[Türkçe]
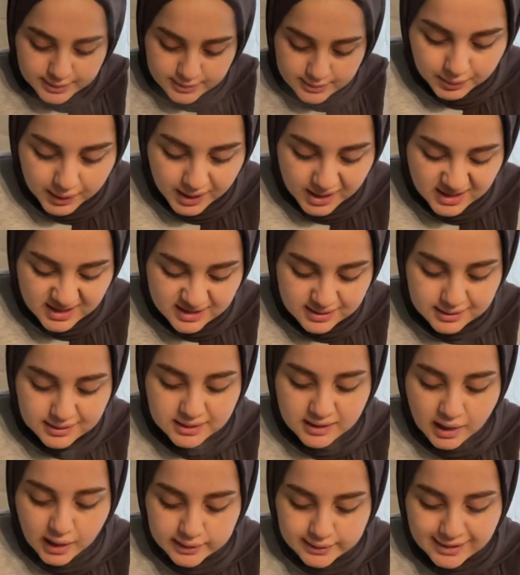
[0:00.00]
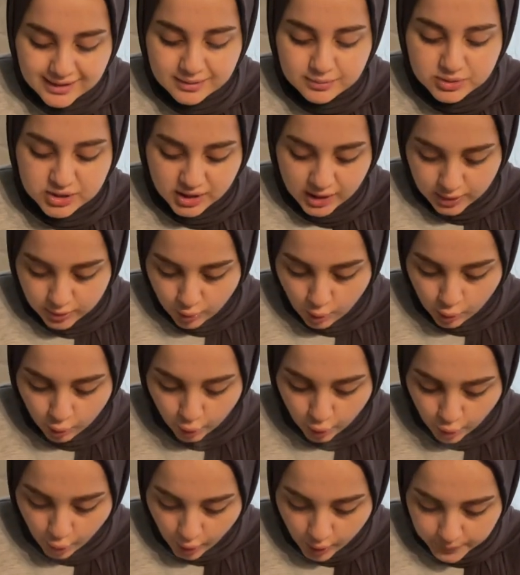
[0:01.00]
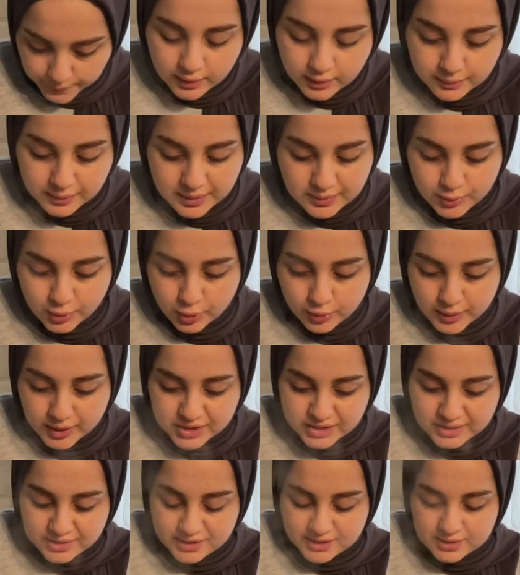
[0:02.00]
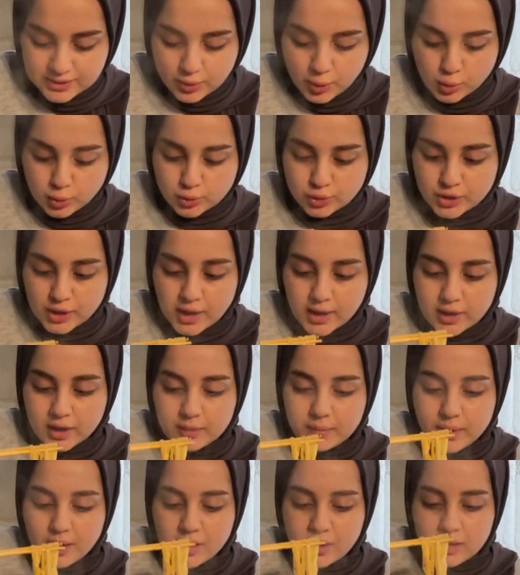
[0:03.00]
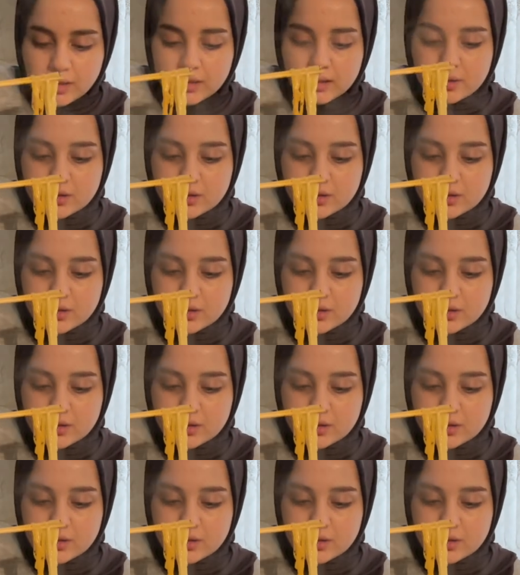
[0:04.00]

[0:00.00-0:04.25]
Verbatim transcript: Peynirli, naneli bir şey kokuyor. E, bilmiyorum acı nasıl olacak ama...